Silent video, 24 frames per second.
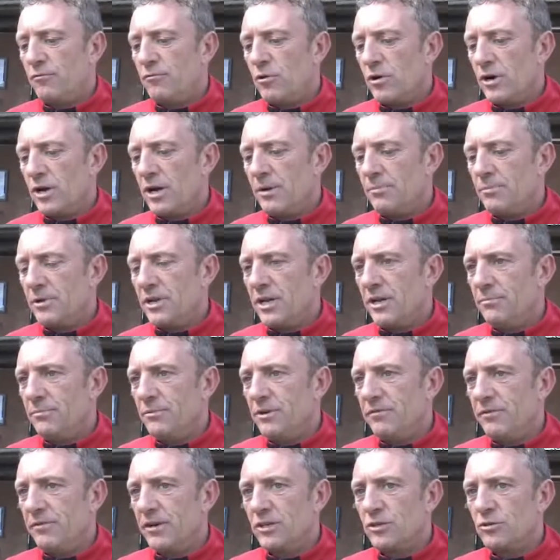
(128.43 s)
Vorgaben geben,
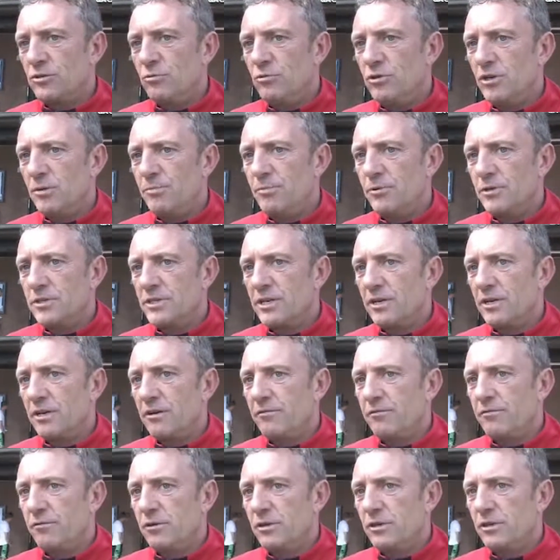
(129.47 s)
die werden zu 100 Prozent
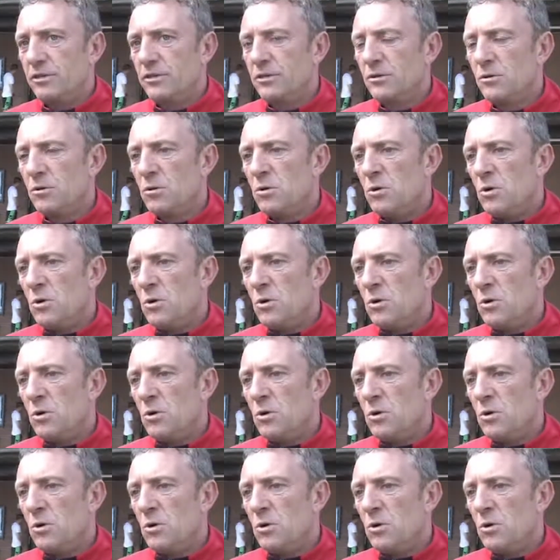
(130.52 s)
erfüllt.